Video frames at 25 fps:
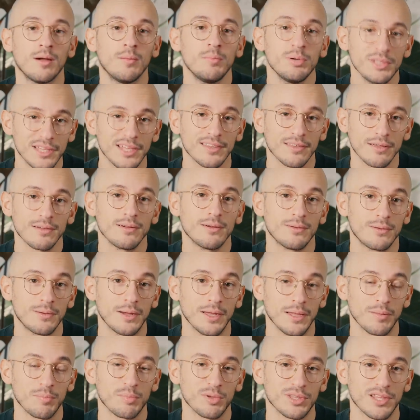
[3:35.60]
Peut-être,
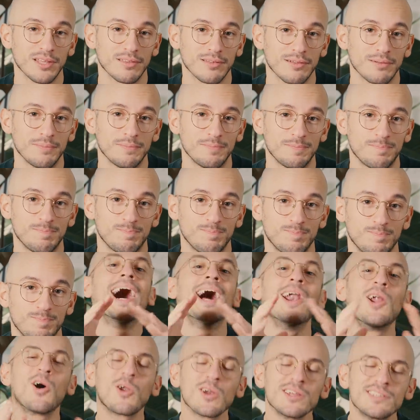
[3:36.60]
ouais, peut-être.
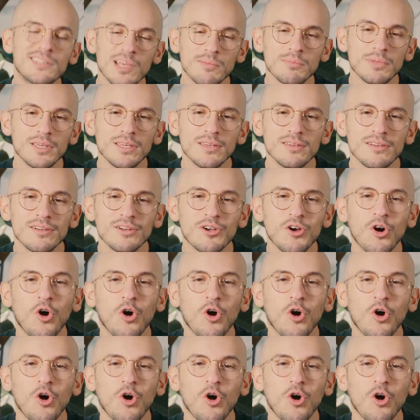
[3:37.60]
Alors les amis,